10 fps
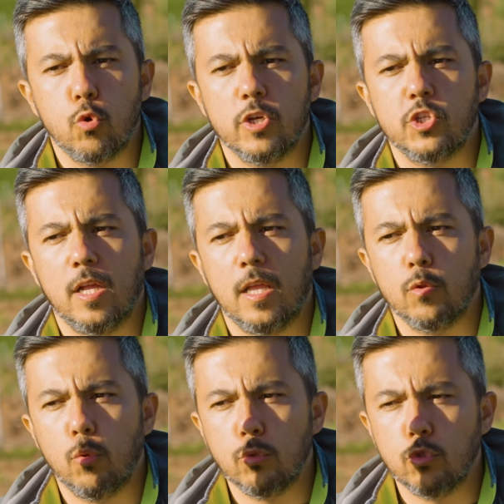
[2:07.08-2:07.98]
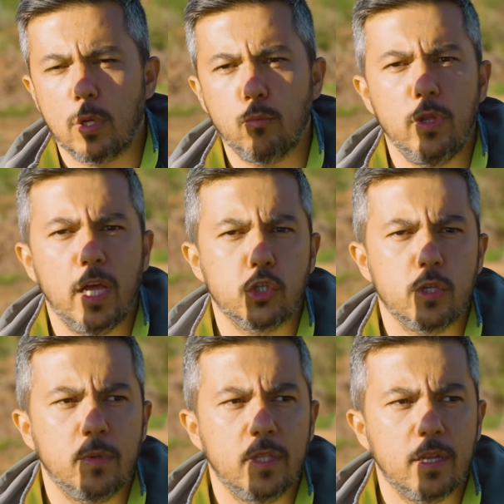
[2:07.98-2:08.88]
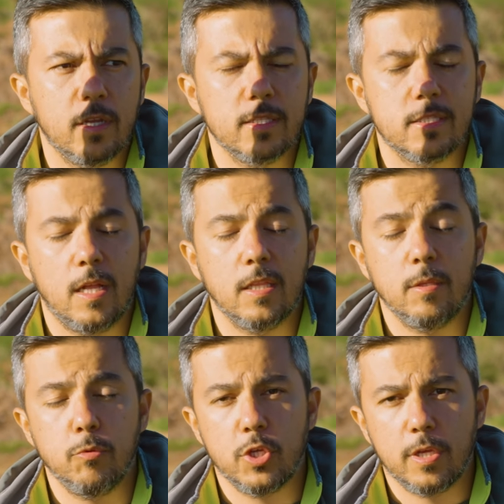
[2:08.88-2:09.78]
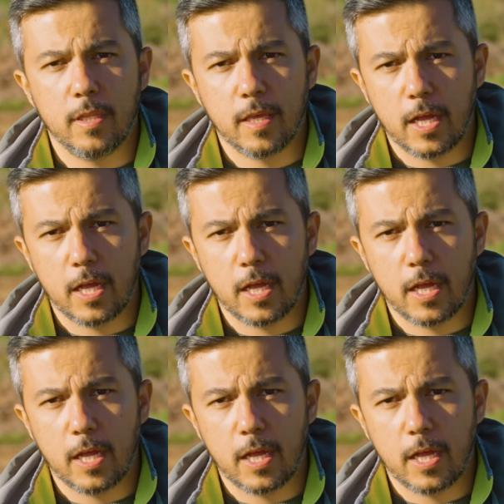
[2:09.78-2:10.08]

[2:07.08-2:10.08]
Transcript: Çok aşağılarda olduğu zaman bu ilaçlamaları sağlıklı bir şekilde